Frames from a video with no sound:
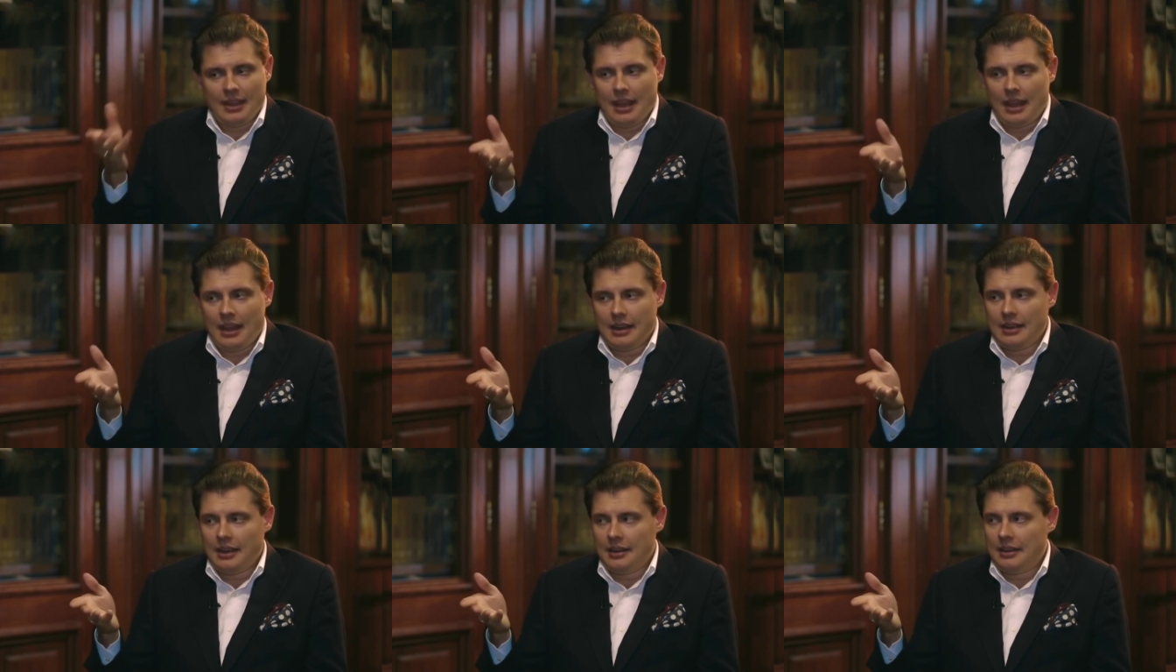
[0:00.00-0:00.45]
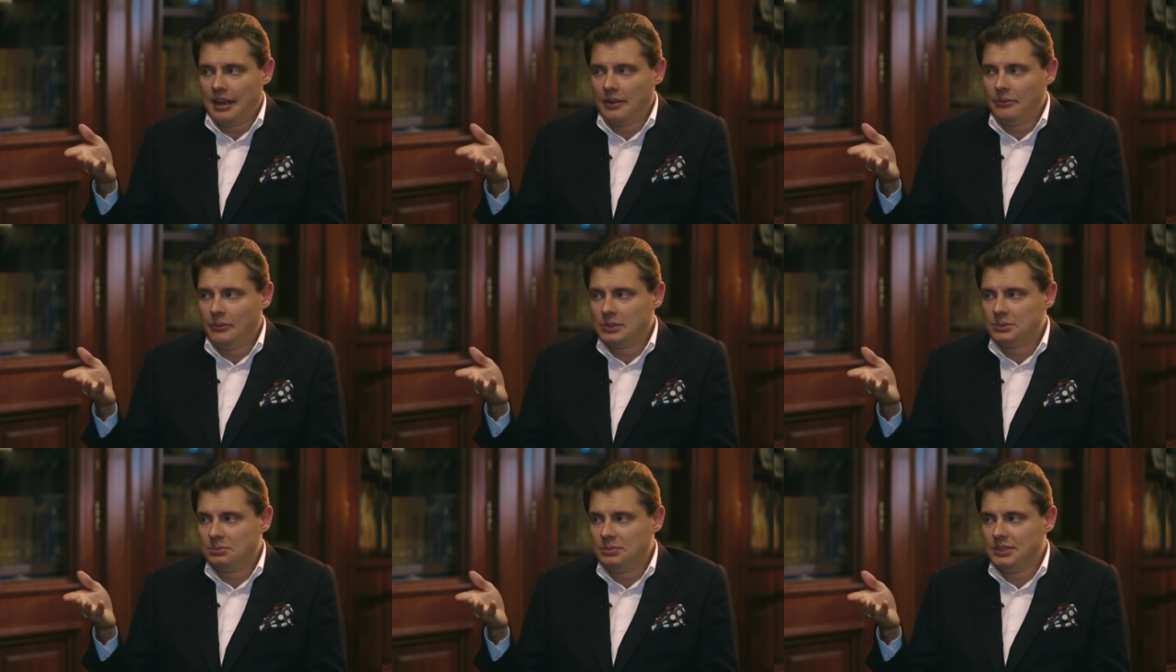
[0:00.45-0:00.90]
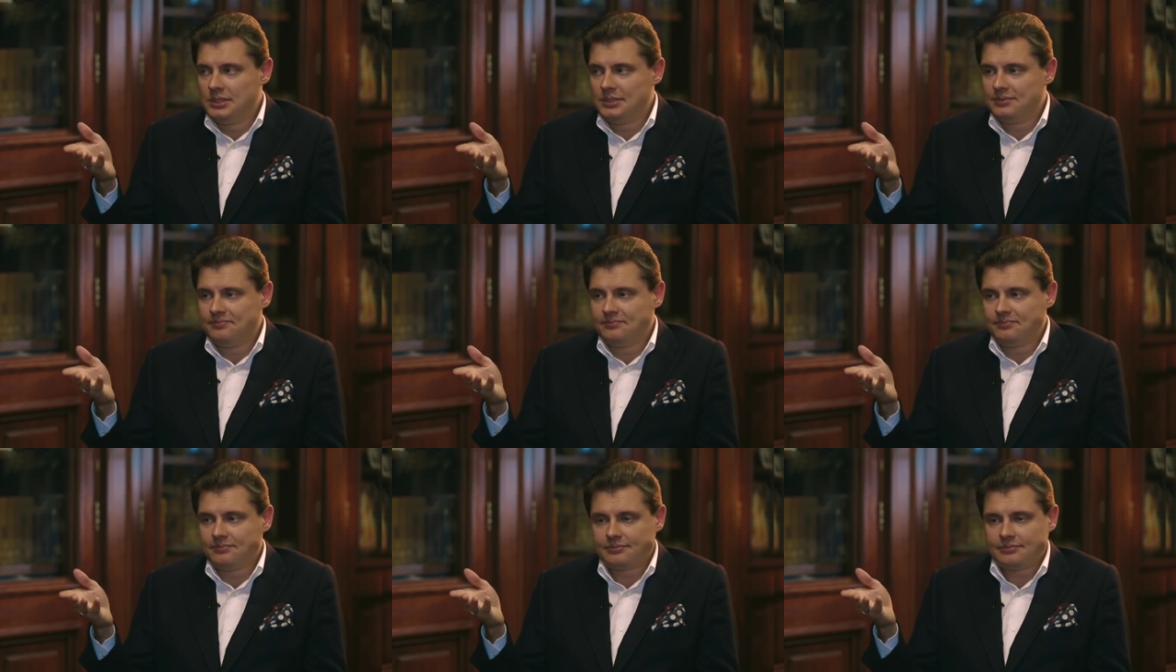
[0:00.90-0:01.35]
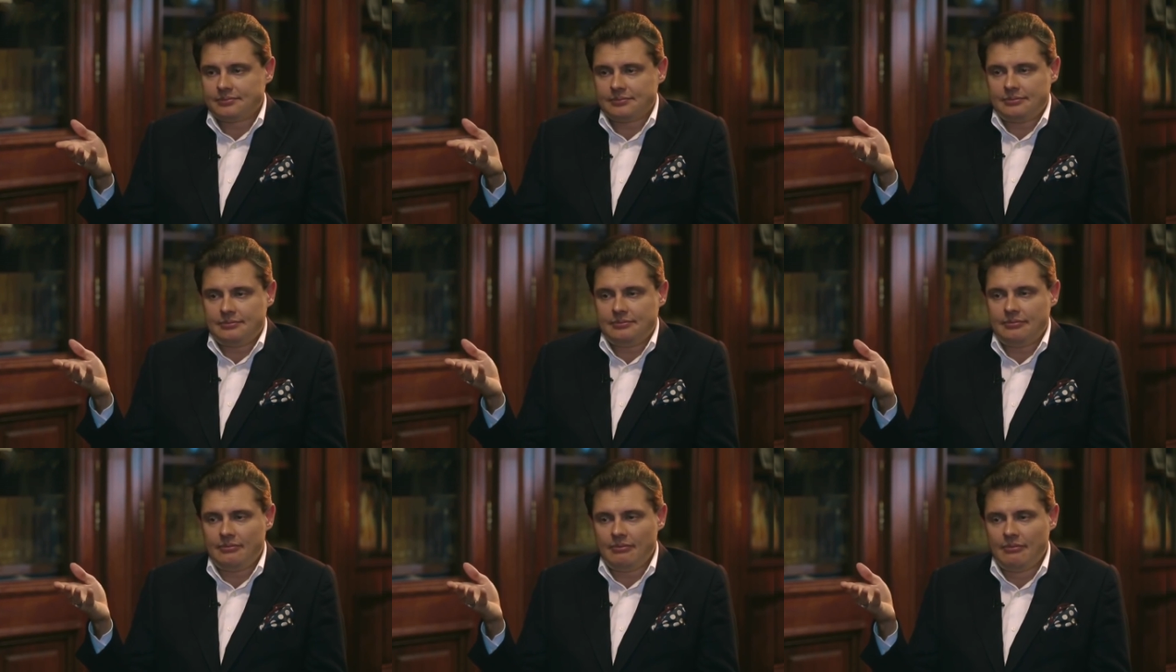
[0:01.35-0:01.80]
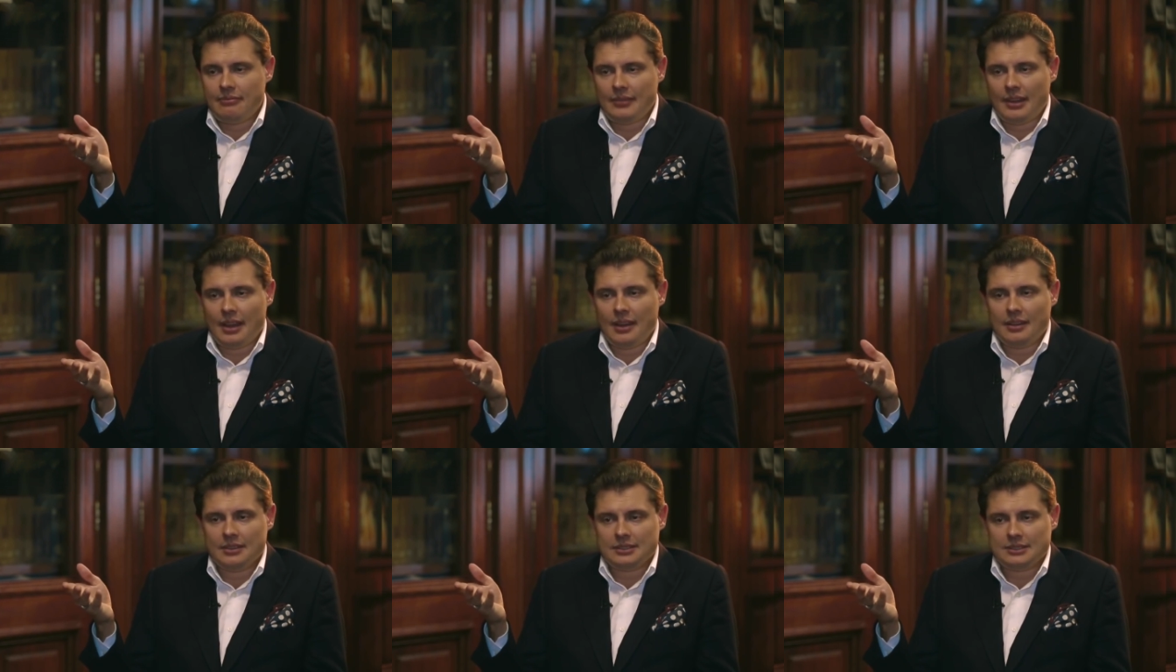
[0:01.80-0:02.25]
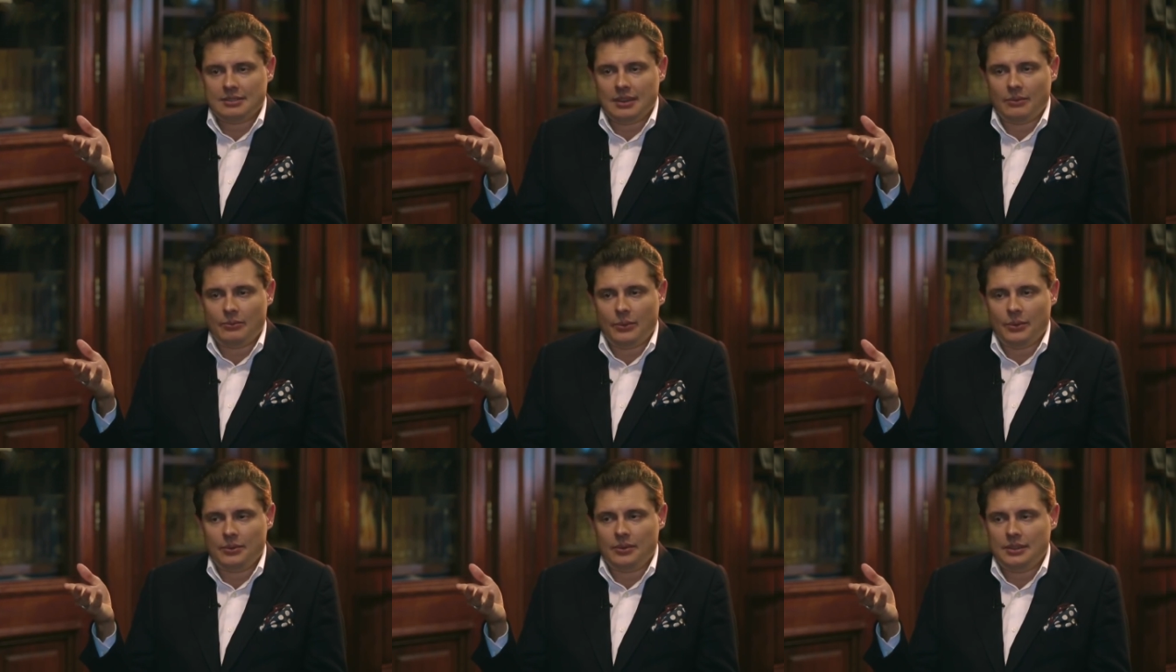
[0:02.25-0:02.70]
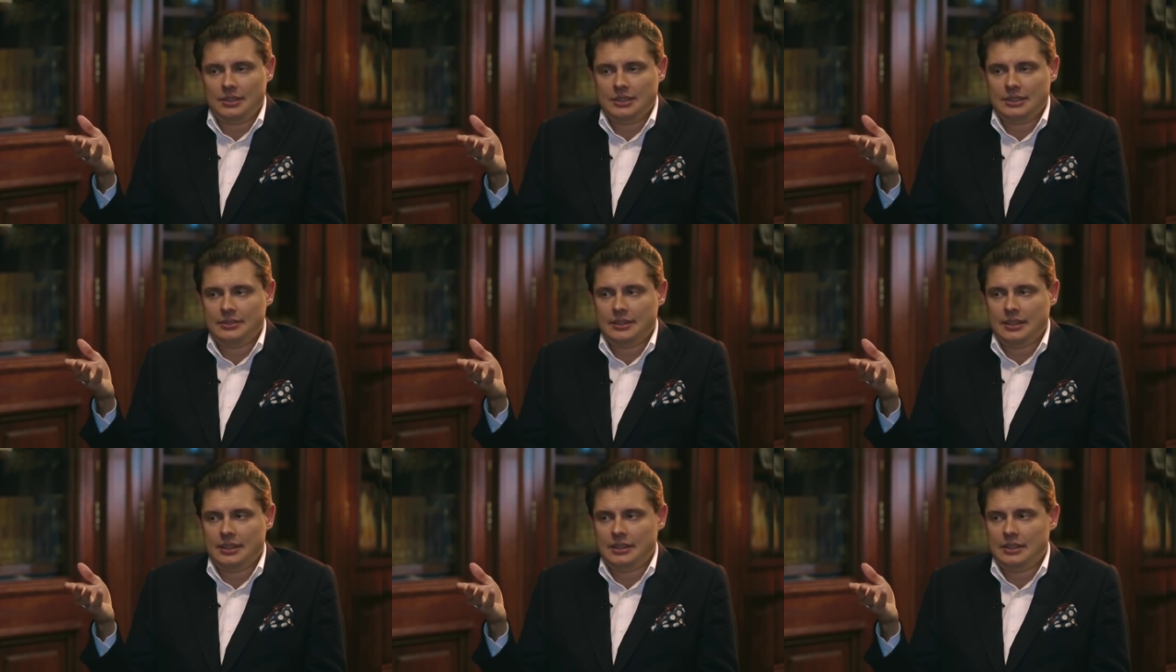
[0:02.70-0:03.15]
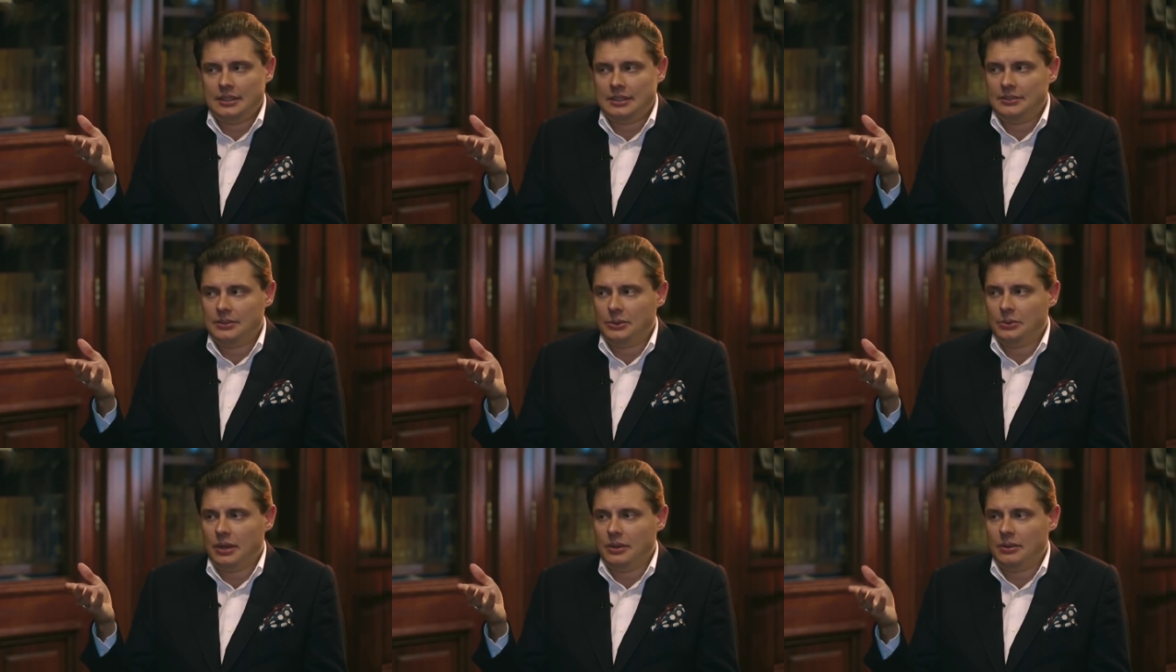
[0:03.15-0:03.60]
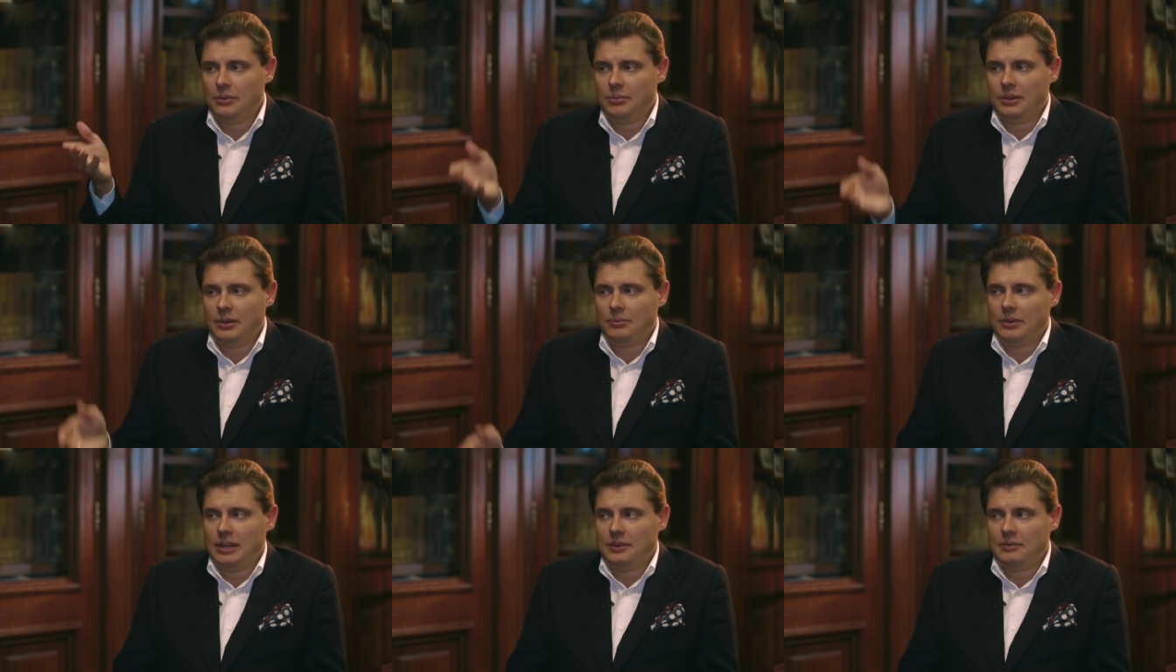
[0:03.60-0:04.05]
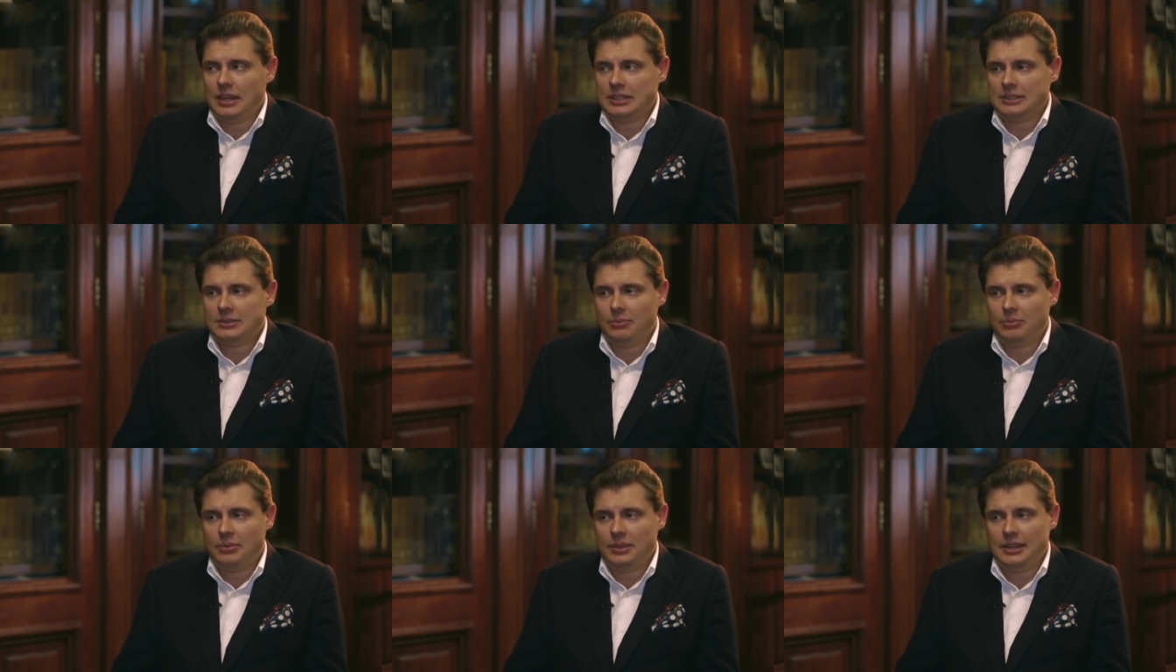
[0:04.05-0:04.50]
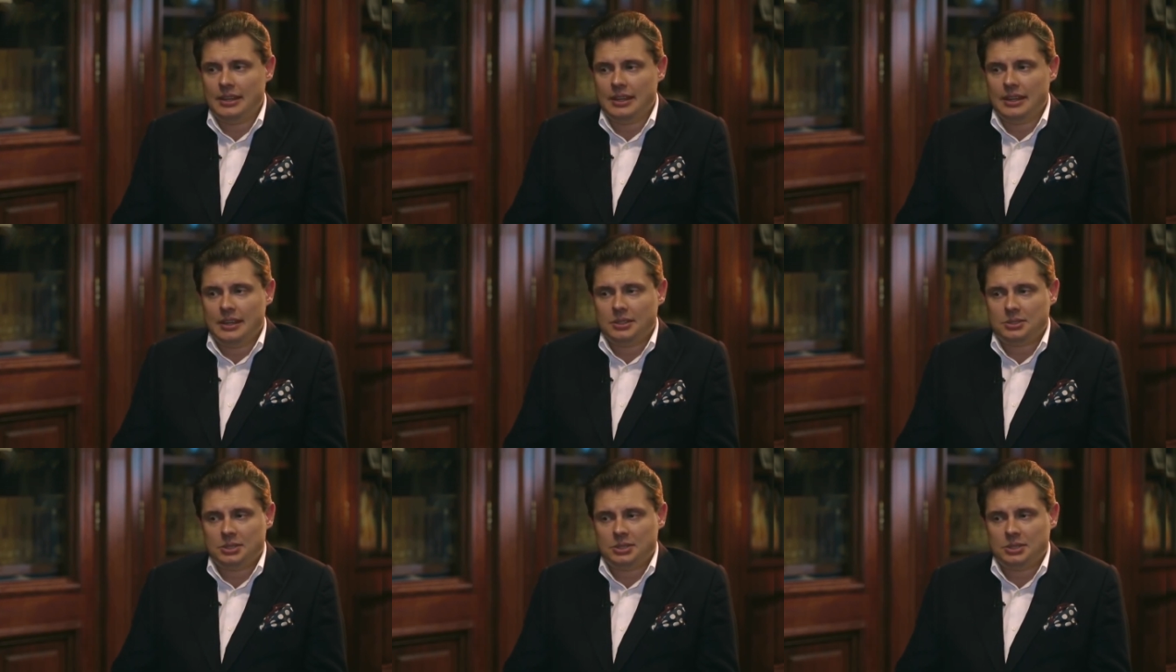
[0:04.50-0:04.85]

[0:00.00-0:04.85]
А какая может быть а, свобода индивидуального предпринимательства при